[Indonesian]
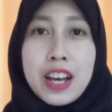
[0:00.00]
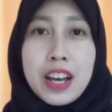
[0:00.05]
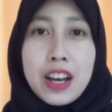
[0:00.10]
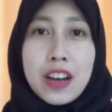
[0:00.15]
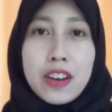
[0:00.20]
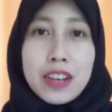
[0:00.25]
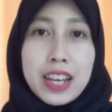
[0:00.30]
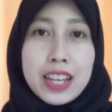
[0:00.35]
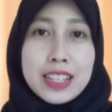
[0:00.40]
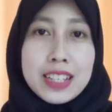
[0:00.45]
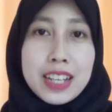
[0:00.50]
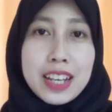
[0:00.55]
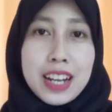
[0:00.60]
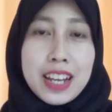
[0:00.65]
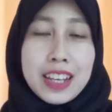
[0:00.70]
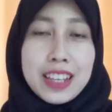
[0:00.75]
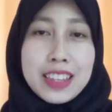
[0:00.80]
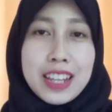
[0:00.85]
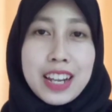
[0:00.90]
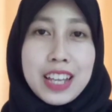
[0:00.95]
Oke,
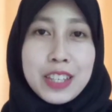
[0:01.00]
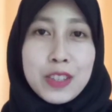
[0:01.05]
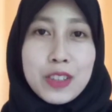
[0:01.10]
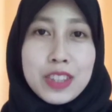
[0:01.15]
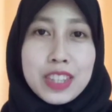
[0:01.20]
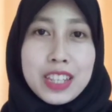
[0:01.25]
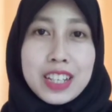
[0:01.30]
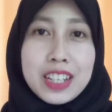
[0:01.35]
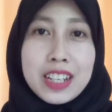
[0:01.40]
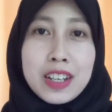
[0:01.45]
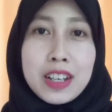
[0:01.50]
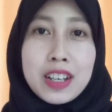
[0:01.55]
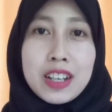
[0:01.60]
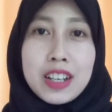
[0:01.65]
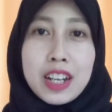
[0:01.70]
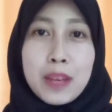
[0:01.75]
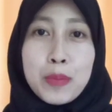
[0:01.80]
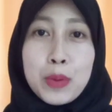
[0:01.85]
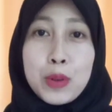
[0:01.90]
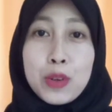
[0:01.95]
sekarang kita lanjut ke
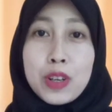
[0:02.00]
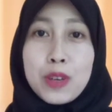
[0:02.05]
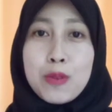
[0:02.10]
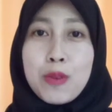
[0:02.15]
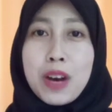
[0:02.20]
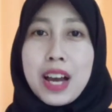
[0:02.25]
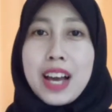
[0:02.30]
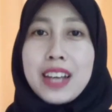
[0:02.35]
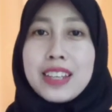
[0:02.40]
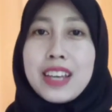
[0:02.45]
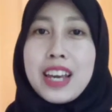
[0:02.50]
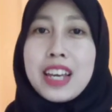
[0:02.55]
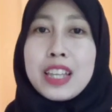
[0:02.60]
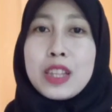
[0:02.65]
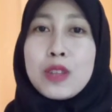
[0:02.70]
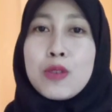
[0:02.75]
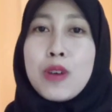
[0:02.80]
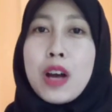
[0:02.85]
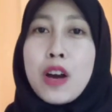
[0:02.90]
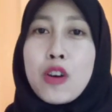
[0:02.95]
review kedua,
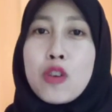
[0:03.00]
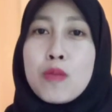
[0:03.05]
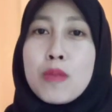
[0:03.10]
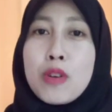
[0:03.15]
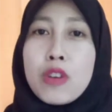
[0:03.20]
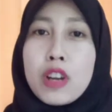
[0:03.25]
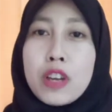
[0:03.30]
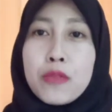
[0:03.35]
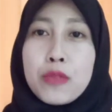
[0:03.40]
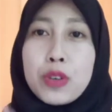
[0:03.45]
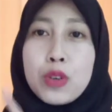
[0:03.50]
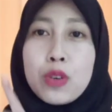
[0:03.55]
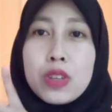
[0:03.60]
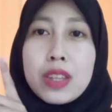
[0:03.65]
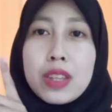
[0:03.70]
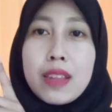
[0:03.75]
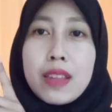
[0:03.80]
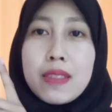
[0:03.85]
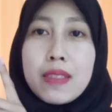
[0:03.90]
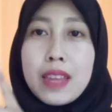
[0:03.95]
yaitu aku mau review
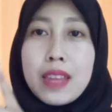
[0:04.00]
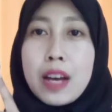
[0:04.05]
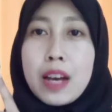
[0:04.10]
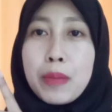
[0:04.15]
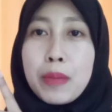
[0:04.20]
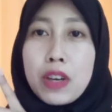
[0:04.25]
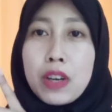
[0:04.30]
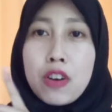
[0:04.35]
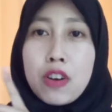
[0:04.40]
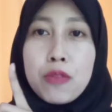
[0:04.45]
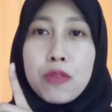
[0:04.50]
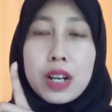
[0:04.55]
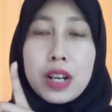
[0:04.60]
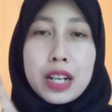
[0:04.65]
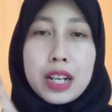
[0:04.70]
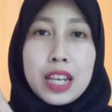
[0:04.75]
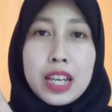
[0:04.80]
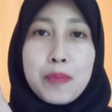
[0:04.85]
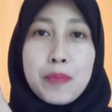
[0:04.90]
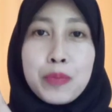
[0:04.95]
tentang makeover
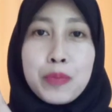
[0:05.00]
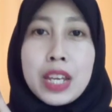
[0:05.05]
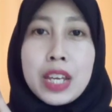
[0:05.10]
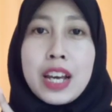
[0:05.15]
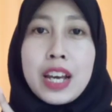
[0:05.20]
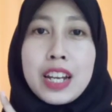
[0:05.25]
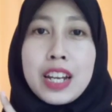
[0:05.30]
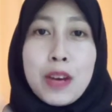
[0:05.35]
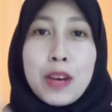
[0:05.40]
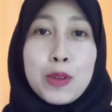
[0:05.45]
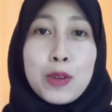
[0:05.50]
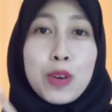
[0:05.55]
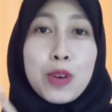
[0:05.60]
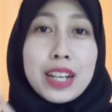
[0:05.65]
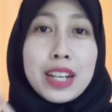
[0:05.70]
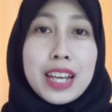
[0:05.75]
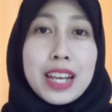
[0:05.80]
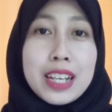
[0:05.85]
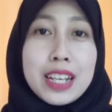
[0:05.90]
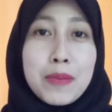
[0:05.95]
cream. Nah, untuk
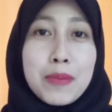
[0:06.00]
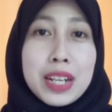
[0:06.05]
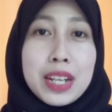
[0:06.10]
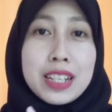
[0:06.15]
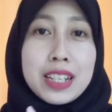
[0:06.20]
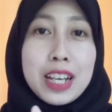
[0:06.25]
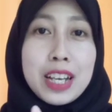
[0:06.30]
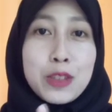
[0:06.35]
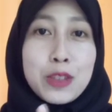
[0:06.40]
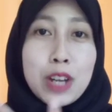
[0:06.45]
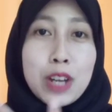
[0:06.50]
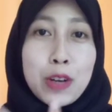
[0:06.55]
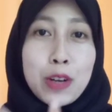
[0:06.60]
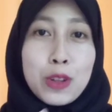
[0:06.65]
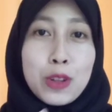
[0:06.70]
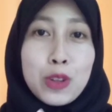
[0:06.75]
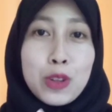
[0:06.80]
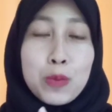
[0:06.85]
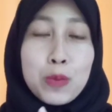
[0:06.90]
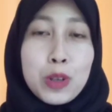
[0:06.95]
kalian kemarin yang sudah
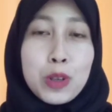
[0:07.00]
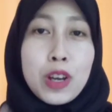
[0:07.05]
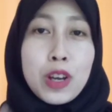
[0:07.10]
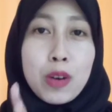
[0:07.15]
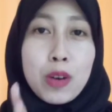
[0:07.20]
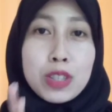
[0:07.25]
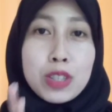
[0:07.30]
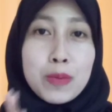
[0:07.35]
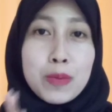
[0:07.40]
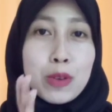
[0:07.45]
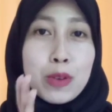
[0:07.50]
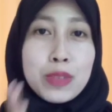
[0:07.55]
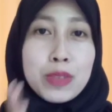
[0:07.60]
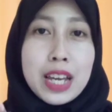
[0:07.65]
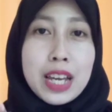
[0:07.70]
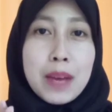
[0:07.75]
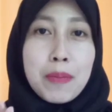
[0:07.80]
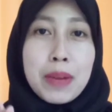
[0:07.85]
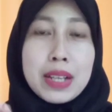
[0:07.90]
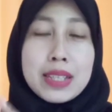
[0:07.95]
nonton video aku
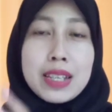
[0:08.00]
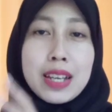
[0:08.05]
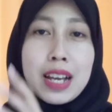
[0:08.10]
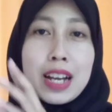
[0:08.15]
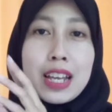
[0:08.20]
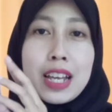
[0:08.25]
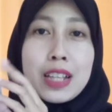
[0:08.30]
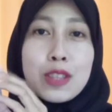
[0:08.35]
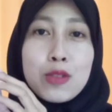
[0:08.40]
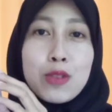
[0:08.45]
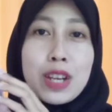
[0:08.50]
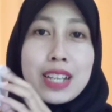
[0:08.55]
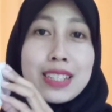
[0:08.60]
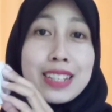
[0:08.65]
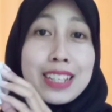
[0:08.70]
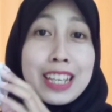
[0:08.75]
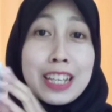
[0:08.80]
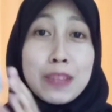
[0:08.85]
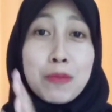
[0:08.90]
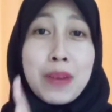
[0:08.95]
sebelumnya, pasti kalian sudah
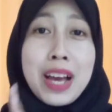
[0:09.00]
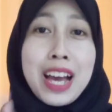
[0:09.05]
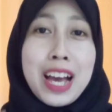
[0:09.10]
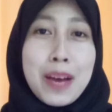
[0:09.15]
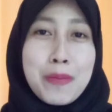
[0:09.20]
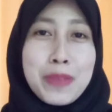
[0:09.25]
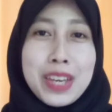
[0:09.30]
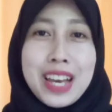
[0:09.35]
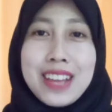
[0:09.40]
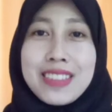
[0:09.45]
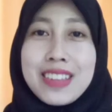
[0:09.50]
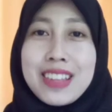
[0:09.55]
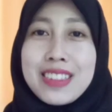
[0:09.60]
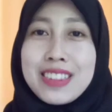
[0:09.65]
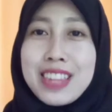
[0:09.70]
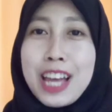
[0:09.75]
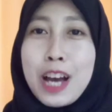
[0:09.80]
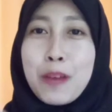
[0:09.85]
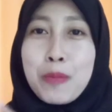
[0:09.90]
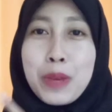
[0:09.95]
sedikit paham ya
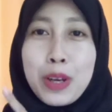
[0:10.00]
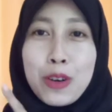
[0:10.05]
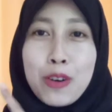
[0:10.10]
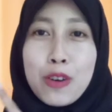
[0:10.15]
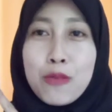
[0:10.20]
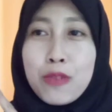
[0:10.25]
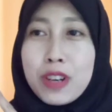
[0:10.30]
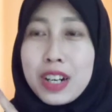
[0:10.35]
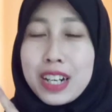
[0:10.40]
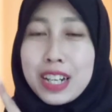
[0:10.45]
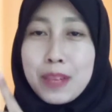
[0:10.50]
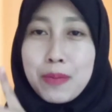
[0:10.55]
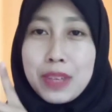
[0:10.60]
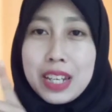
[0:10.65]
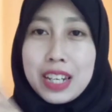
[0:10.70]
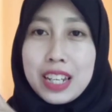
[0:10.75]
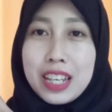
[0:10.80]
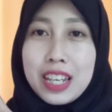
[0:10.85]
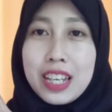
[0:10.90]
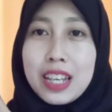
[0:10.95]
tentang makeover cream
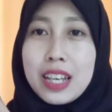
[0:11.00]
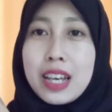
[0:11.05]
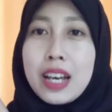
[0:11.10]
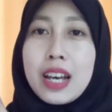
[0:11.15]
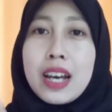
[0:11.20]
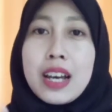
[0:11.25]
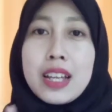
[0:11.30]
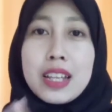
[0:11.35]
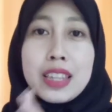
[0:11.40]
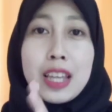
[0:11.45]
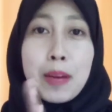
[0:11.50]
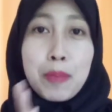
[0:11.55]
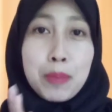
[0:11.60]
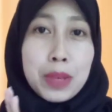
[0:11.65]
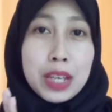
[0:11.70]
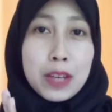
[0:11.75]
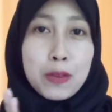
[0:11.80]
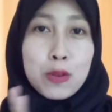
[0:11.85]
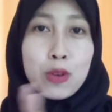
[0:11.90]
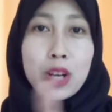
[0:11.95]
ini.
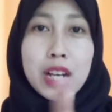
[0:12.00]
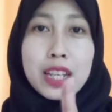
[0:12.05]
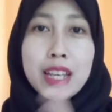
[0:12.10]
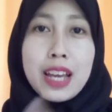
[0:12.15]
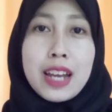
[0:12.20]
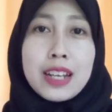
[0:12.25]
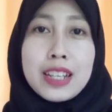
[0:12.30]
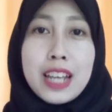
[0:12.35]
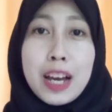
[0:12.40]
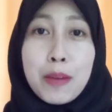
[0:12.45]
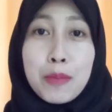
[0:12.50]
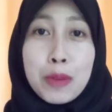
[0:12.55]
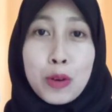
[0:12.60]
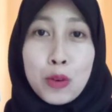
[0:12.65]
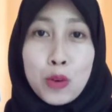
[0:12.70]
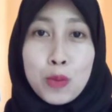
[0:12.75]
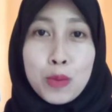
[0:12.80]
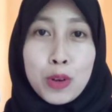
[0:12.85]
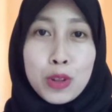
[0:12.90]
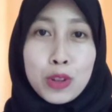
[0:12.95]
Tetapi untuk kalian yang
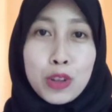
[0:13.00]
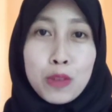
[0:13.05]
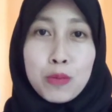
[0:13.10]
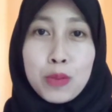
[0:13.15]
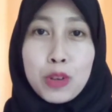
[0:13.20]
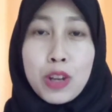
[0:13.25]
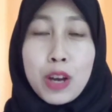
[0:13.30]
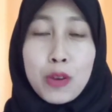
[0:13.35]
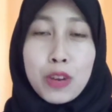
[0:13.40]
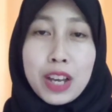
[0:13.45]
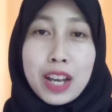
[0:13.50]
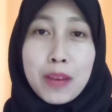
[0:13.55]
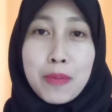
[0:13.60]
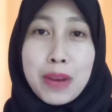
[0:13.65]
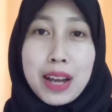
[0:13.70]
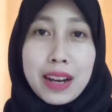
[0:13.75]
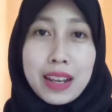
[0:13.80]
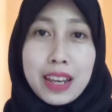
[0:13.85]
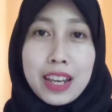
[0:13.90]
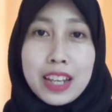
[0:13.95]
belum nonton video aku yang
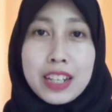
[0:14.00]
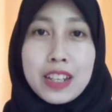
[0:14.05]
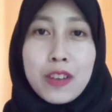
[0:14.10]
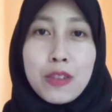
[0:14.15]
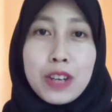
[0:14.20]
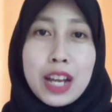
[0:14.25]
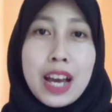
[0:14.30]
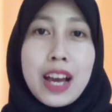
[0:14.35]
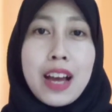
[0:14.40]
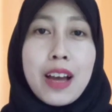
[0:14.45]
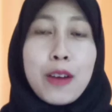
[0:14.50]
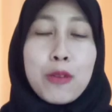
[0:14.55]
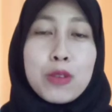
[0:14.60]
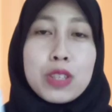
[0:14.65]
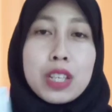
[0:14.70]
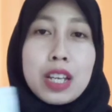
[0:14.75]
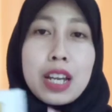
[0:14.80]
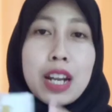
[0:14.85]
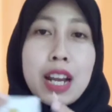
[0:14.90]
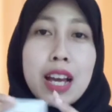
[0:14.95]
kemarin, ya udah aku
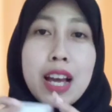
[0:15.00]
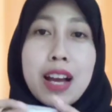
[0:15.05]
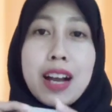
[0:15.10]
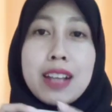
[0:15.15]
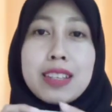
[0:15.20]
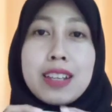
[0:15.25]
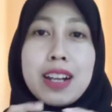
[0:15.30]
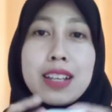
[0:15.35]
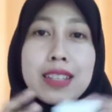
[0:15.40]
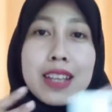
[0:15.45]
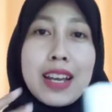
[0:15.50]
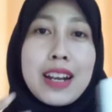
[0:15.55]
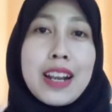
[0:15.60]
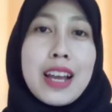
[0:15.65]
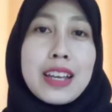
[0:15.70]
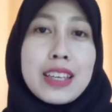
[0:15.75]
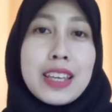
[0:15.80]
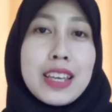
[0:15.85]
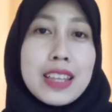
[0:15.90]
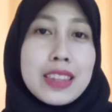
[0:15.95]
sekarang akan jelaskan
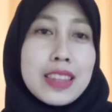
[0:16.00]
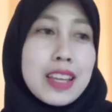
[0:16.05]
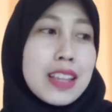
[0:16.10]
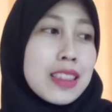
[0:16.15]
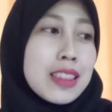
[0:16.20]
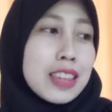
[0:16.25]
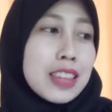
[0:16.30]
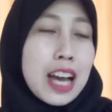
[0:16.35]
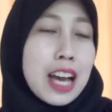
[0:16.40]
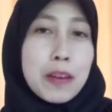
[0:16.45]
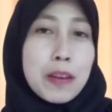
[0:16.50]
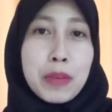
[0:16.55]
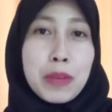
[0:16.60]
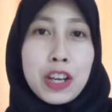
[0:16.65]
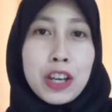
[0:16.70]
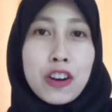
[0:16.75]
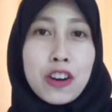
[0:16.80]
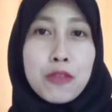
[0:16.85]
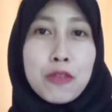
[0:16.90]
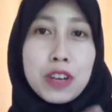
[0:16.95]
lagi tentang
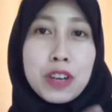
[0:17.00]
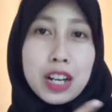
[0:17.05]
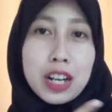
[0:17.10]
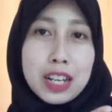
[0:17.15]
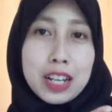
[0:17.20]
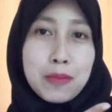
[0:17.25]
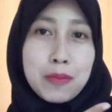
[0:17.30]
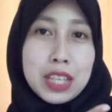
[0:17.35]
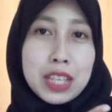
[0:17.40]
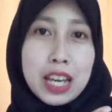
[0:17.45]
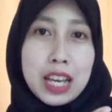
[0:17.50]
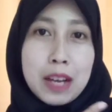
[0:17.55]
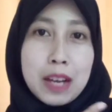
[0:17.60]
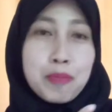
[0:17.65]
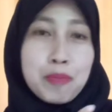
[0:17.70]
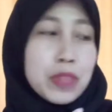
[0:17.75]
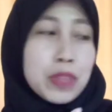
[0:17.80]
makeover creamnya.